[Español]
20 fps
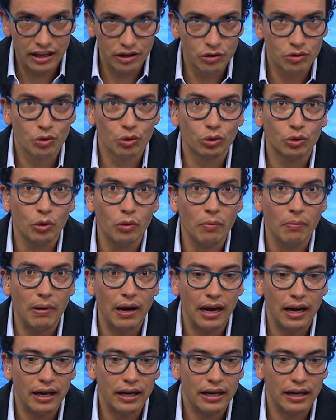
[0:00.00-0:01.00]
en su
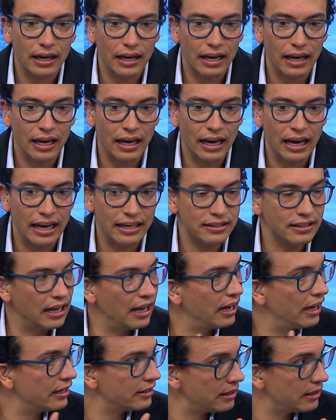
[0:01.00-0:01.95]
tumba eh, está,